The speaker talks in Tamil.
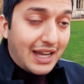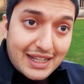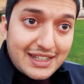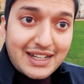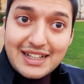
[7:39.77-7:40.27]

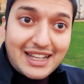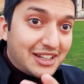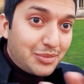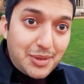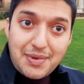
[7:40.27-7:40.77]
ஆனால் அது
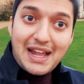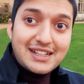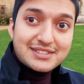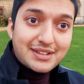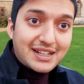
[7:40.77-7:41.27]
எதுவுமே
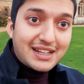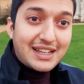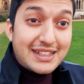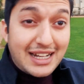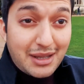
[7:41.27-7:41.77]
பேலஸ்லாம் இல்லை
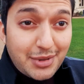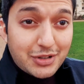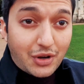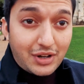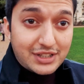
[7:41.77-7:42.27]
அது எல்லாமே
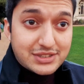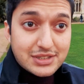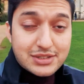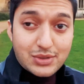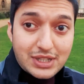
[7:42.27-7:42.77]

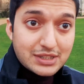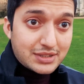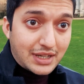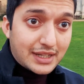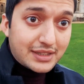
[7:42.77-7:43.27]
காலேஜஸ் ஸோ இங்கே
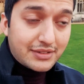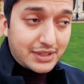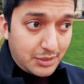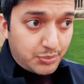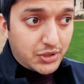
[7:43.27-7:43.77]
அதில்
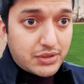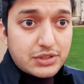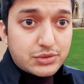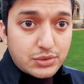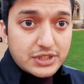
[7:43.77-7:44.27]
வந்து இப்போ
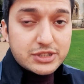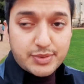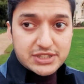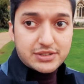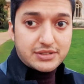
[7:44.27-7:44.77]
ஸ்டூடெண்ட்ஸ்
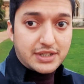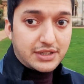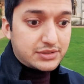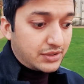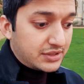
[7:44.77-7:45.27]
படிச்சுட்டு
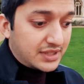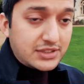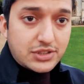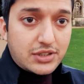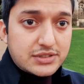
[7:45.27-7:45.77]
இருக்காங்க ஸோ
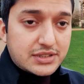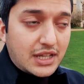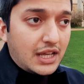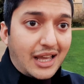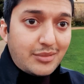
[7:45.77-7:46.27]
சென்ட் ஜான்ஸ்
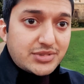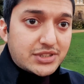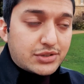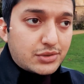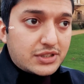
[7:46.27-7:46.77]

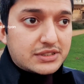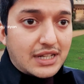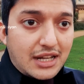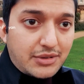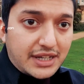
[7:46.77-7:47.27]
கேம்பிரிட்ஜ் ஸ்டூடெண்ட்ஸ்
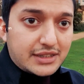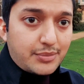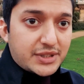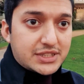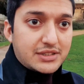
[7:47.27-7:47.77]
எல்லாமே அங்கே
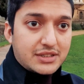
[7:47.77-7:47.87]
தான் படிச்சுட்டு